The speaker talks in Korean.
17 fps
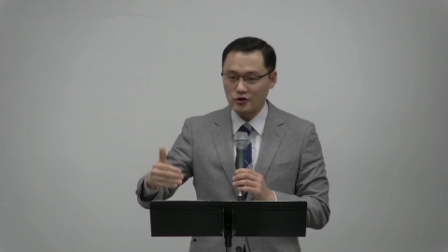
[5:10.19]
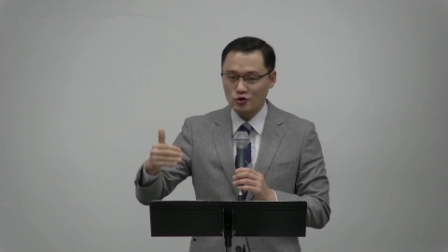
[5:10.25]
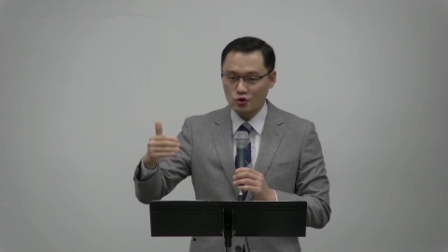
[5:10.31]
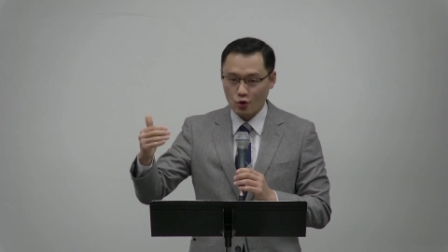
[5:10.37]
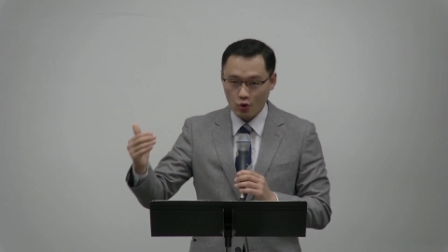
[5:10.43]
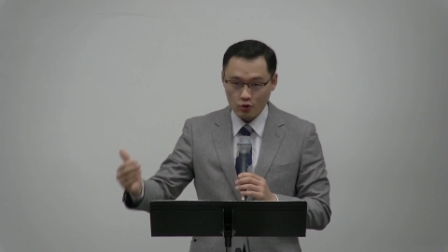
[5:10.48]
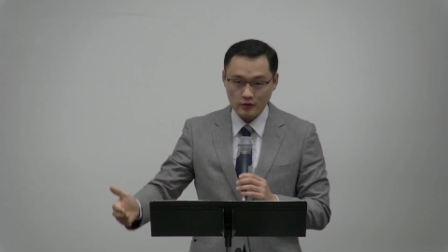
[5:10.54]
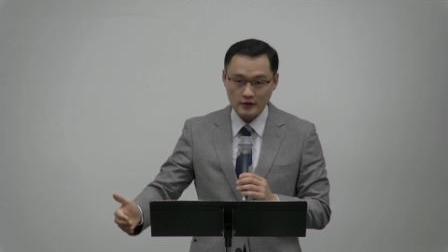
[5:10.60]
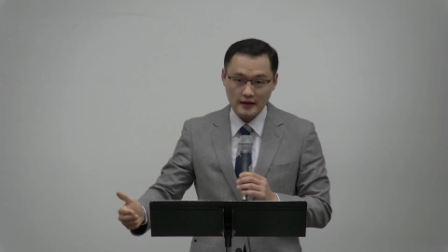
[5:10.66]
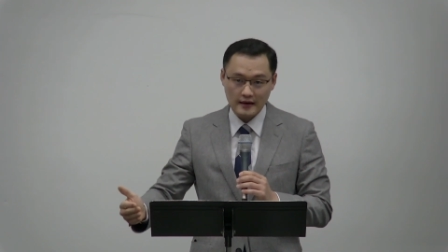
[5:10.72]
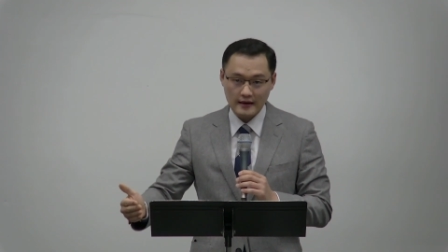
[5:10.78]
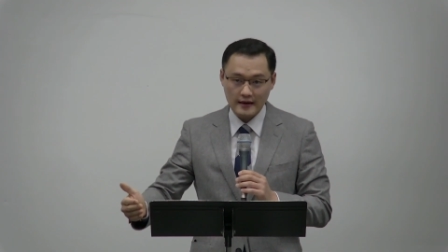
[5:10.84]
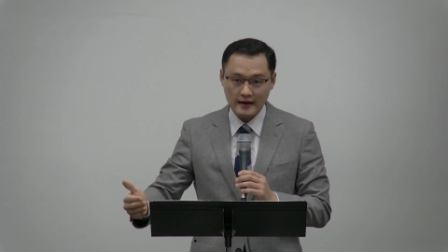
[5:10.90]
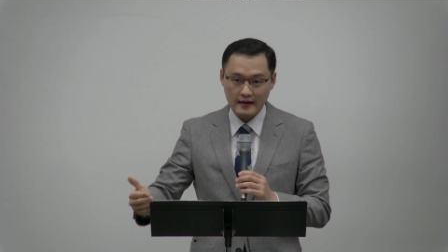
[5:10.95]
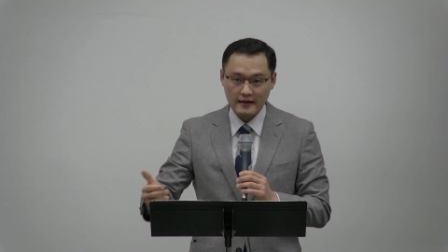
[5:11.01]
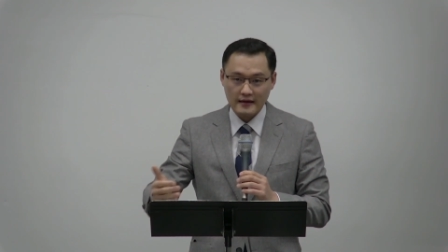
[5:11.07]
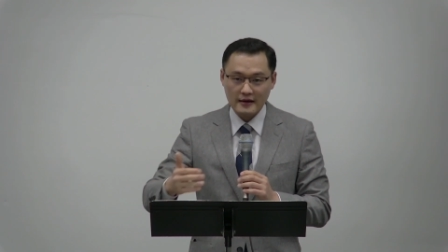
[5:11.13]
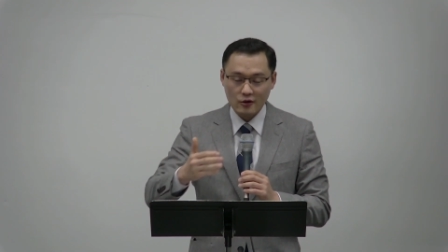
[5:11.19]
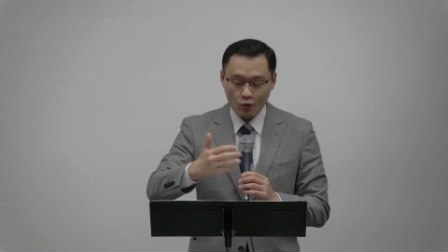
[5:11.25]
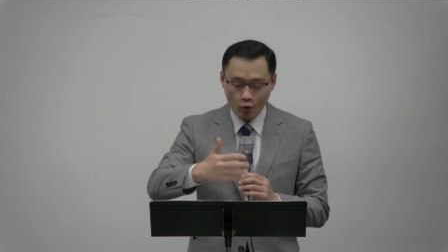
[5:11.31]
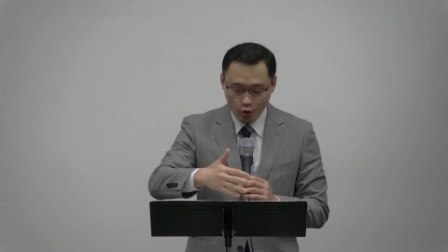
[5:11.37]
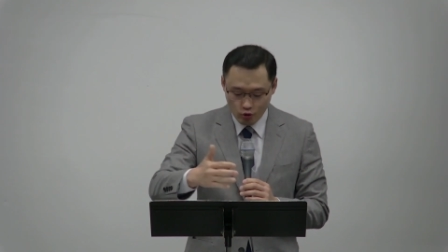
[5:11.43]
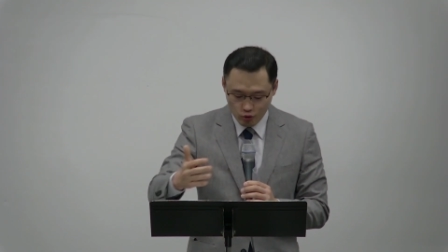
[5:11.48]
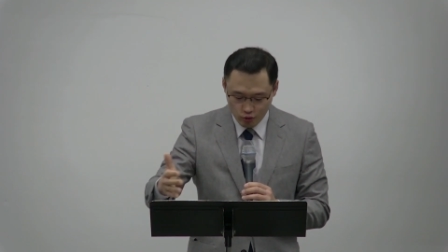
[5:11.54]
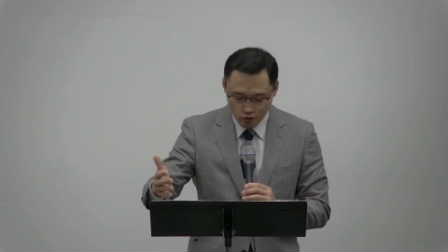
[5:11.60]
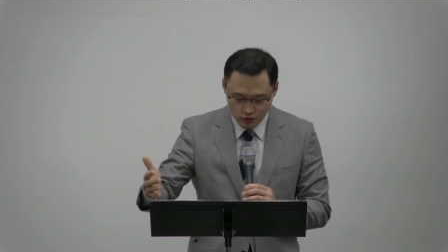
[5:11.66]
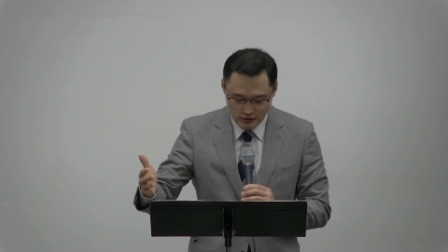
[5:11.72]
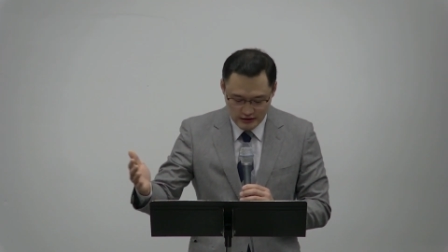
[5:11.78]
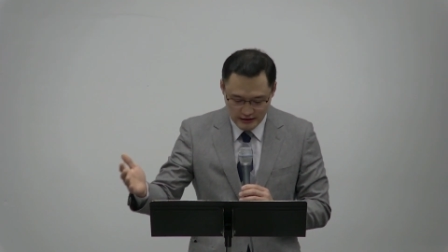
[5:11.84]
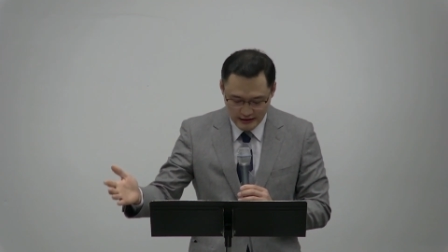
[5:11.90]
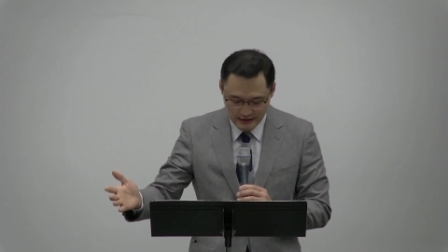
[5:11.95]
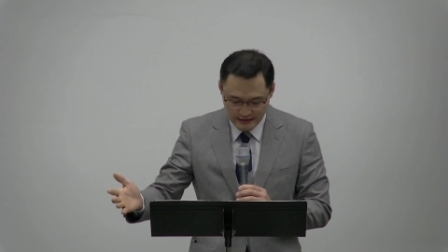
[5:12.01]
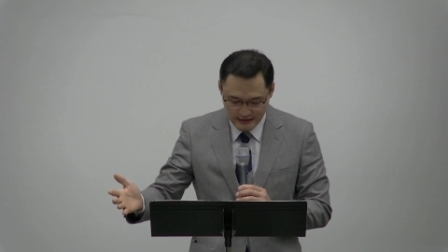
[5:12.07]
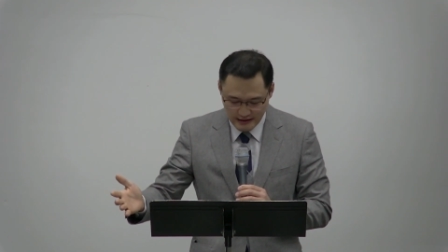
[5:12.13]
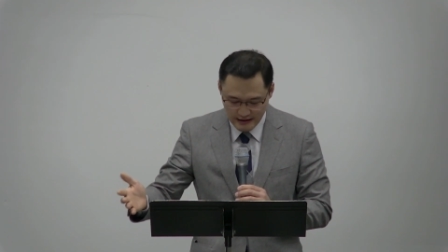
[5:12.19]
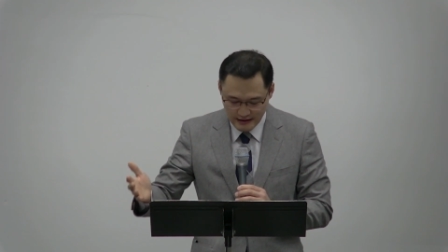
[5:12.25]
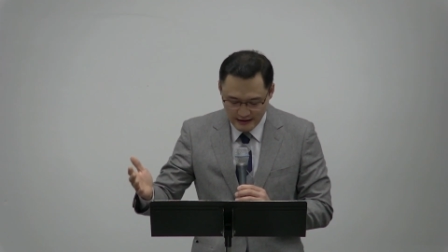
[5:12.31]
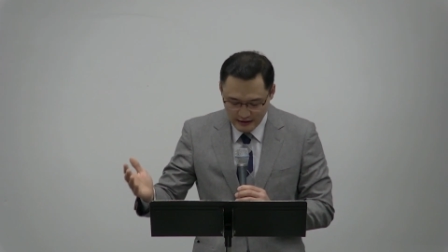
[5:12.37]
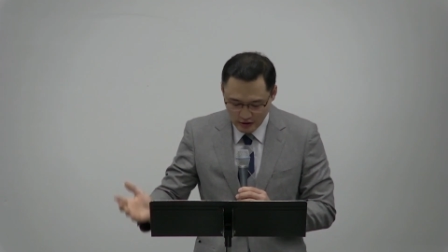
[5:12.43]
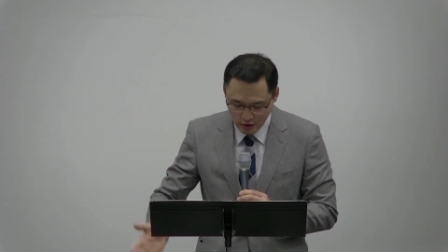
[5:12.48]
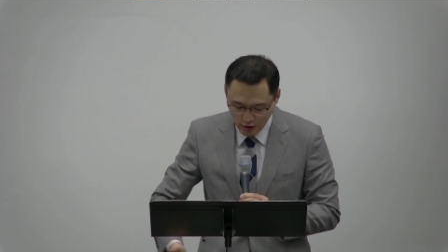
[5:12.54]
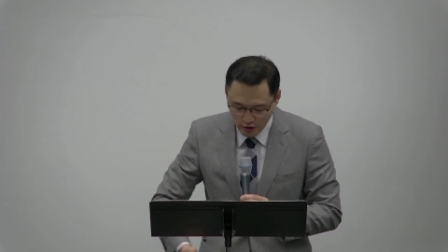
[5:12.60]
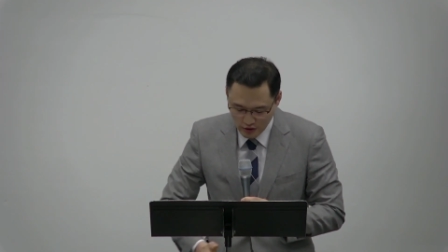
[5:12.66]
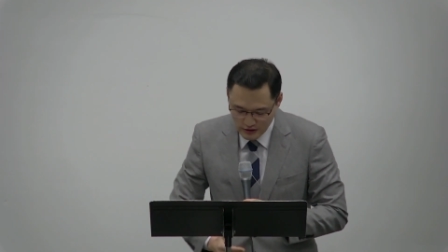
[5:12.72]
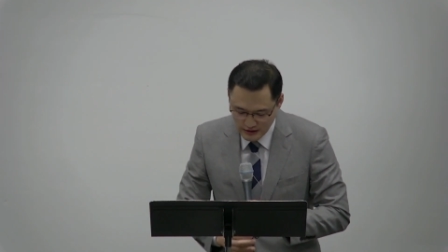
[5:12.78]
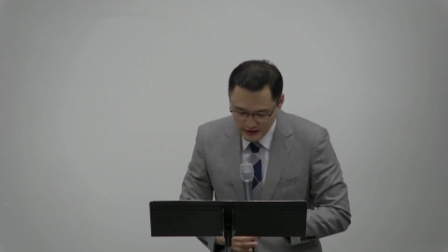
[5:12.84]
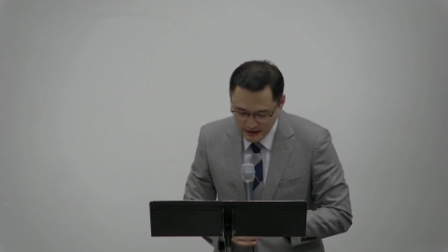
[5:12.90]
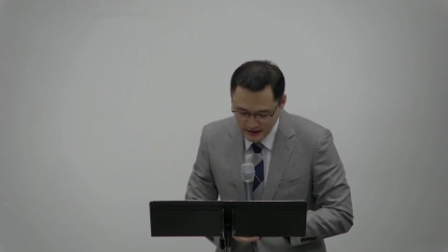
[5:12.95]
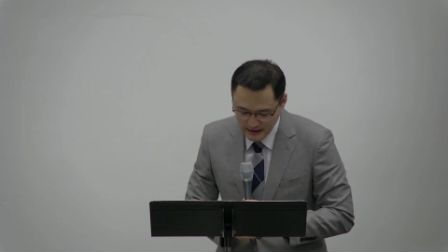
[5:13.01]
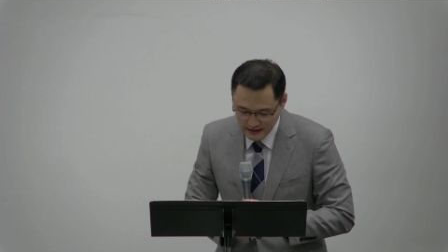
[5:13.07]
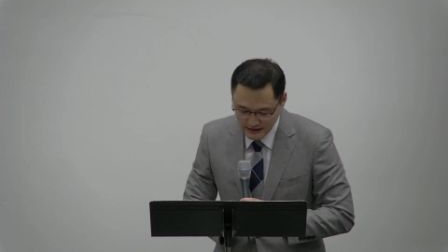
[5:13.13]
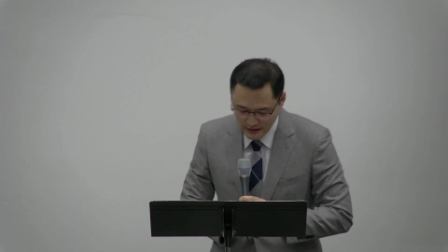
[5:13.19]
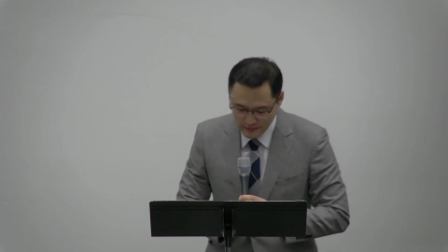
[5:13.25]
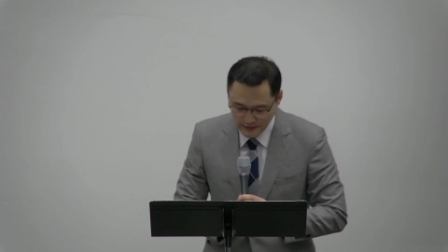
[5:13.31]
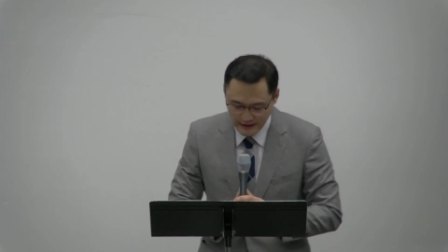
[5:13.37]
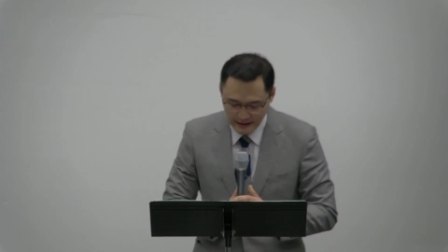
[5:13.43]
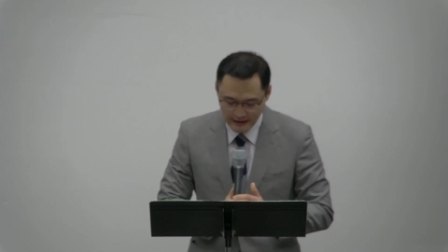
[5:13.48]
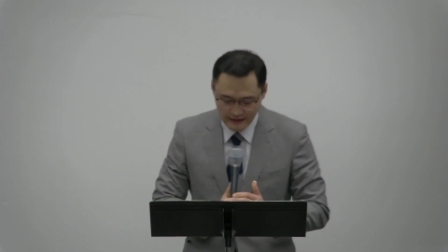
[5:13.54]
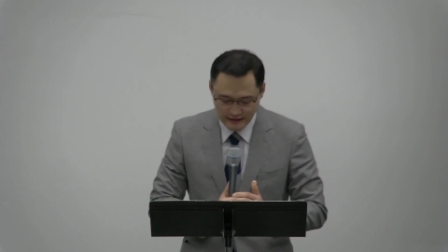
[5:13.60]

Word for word: 좋은 땅에 고루고루 씨가 이제 떨어지게 됩니다.